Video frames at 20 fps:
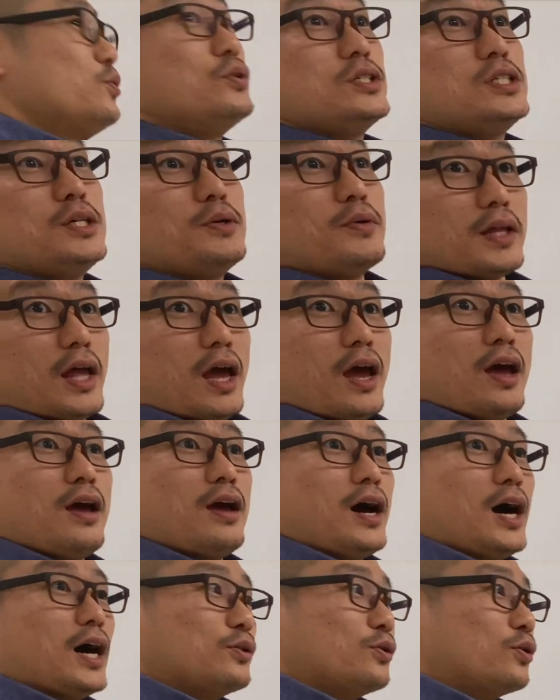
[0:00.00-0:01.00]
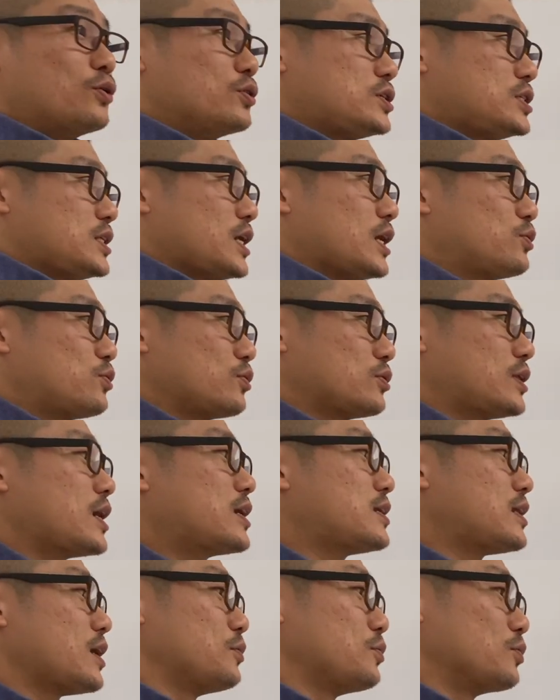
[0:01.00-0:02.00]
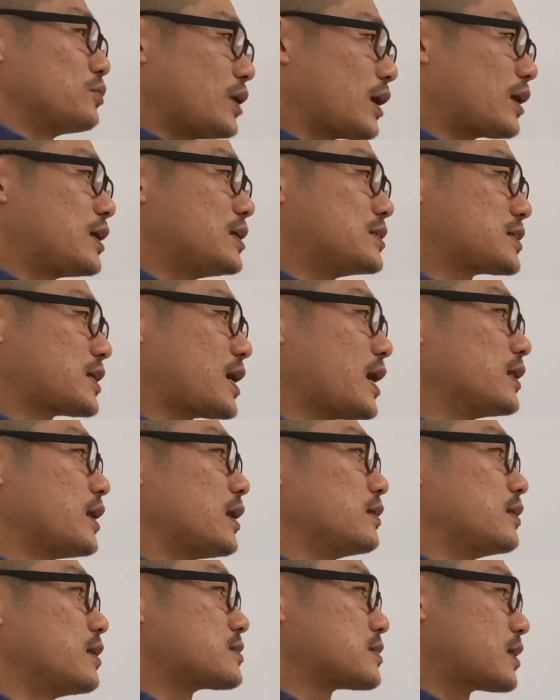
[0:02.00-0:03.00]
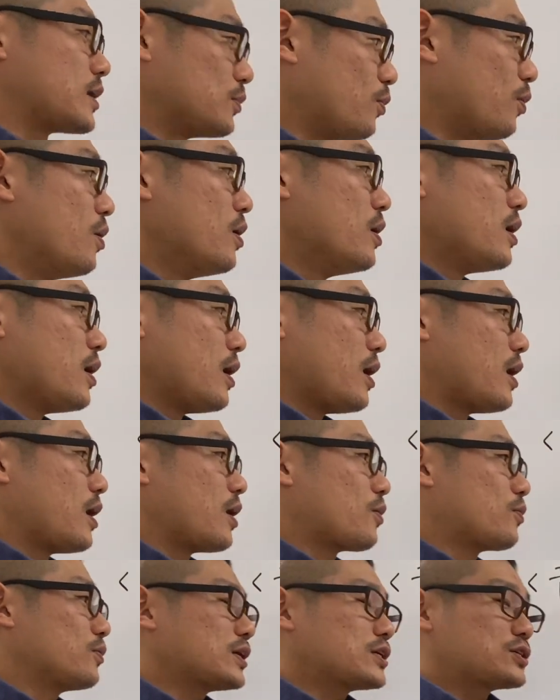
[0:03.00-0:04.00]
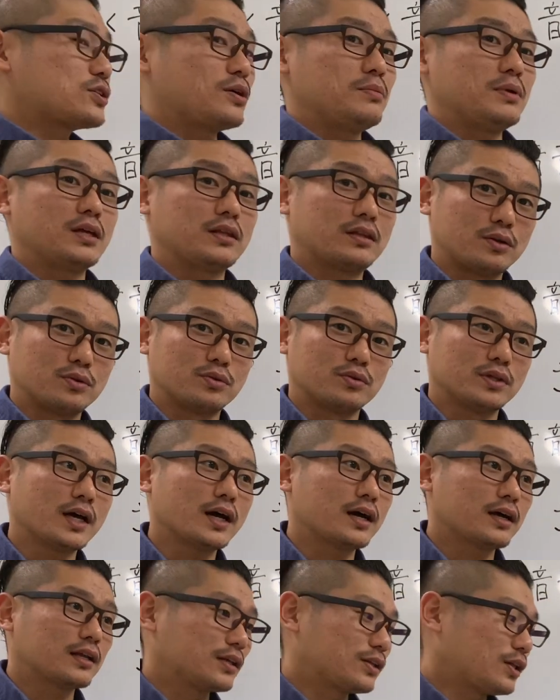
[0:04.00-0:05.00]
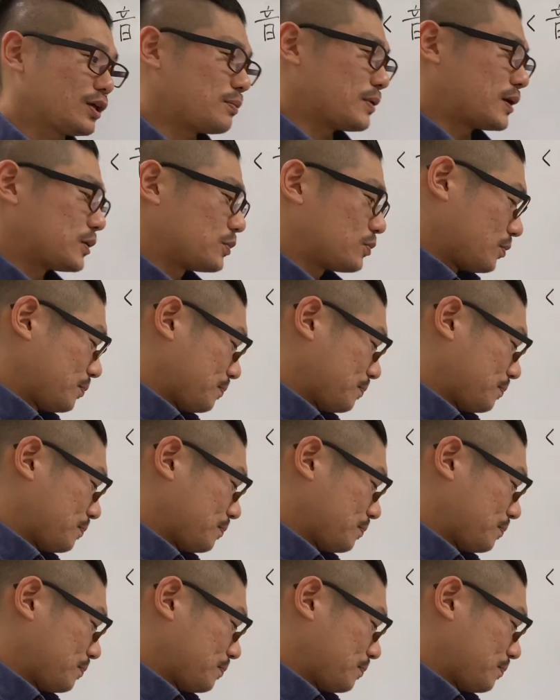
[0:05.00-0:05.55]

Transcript: 人はね自然とできているので気づかないんですけど、こんな仕組みになってると。だから例えば